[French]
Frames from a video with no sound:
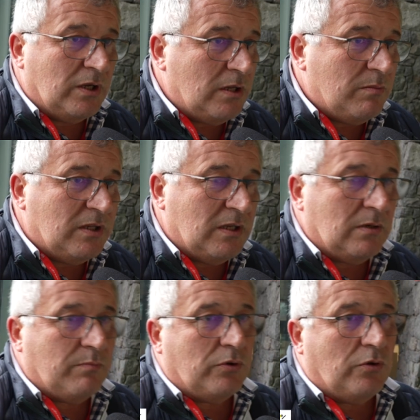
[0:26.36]

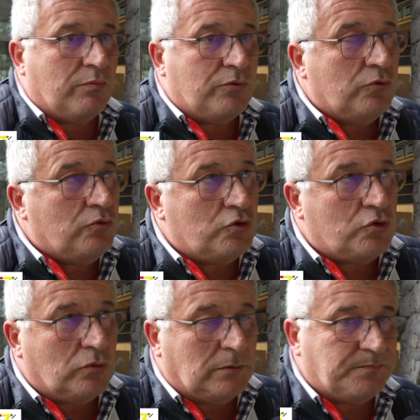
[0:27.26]
illimitée pendant plus de 12
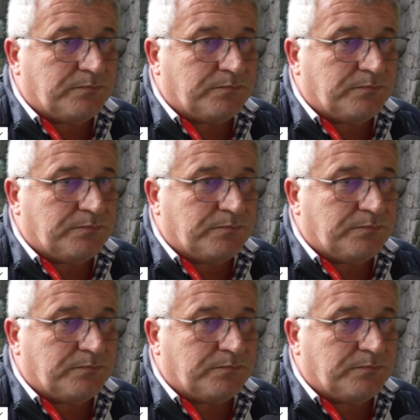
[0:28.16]
jours.